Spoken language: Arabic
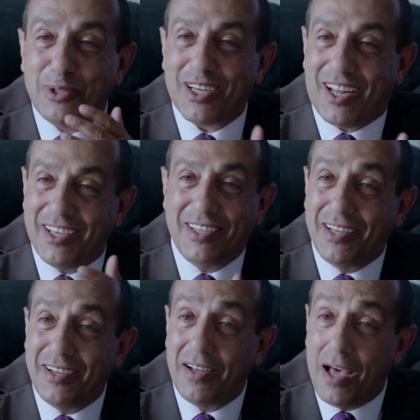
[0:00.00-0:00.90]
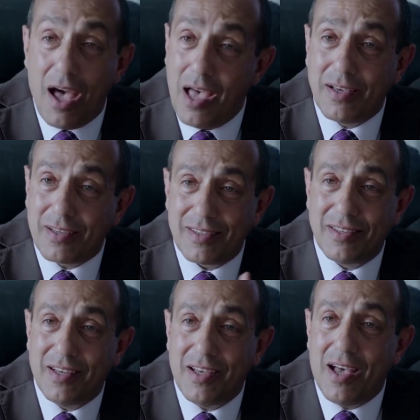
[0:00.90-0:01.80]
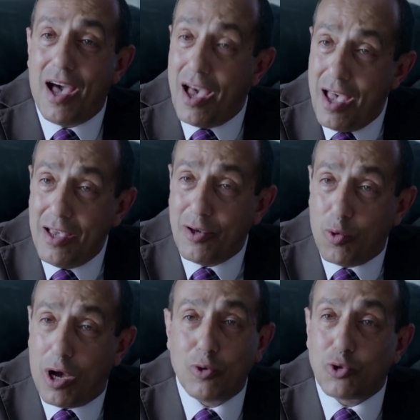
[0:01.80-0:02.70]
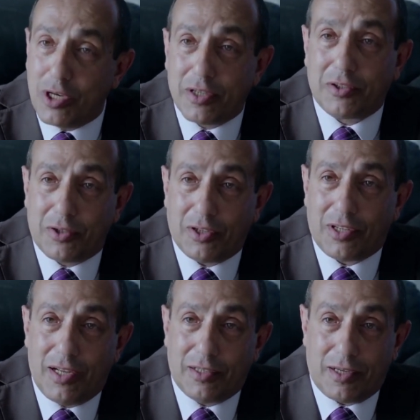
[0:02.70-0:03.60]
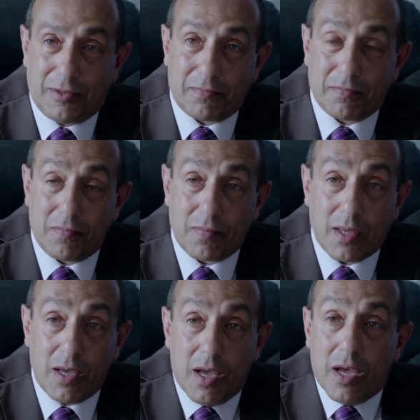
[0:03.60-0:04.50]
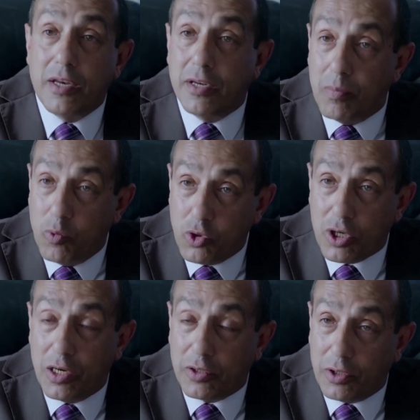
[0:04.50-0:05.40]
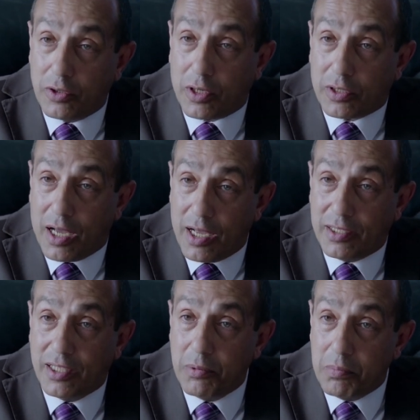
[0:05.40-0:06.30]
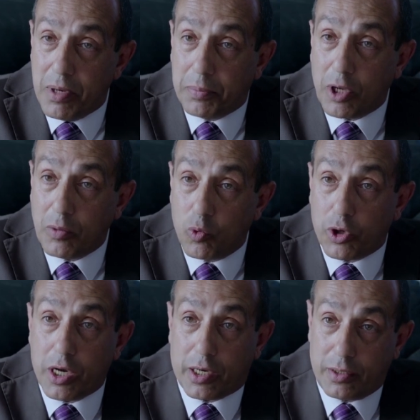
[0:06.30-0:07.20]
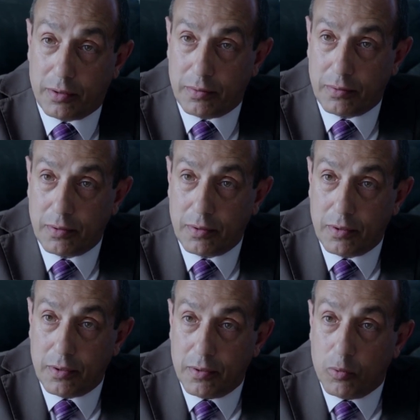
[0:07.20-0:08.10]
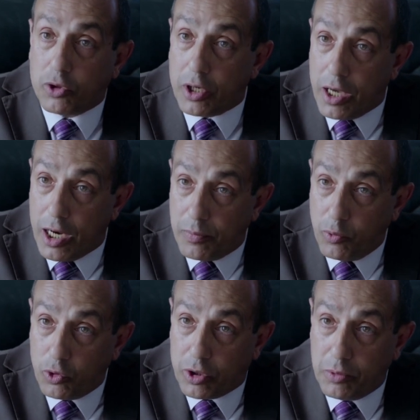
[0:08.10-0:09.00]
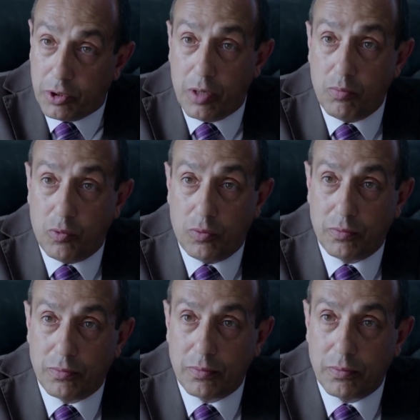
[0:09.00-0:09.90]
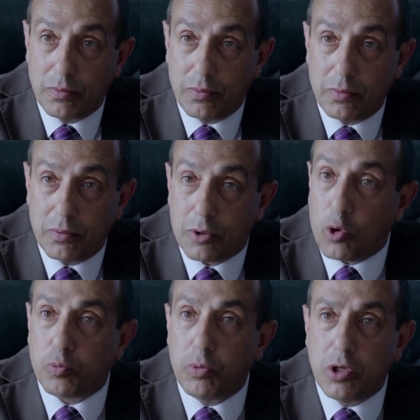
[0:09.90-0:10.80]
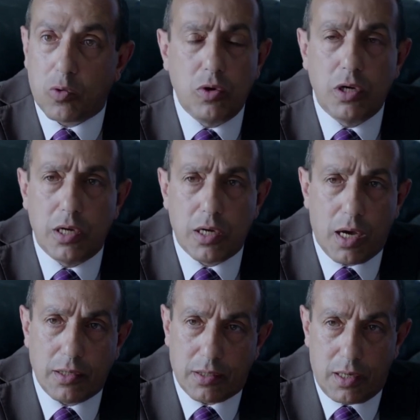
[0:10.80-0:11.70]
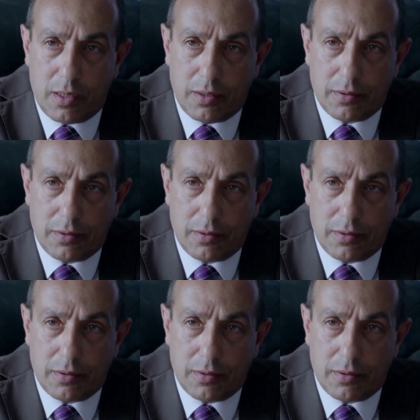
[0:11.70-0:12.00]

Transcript: مش الحقيقه حقك حقك وهيوصلك الطاقه ثلاثه الناموسه اللي تقدر تعدي من باب تيمور يا كان وترجع لي بنقطه من دمه تاخد مني كل اللي هي عايزاه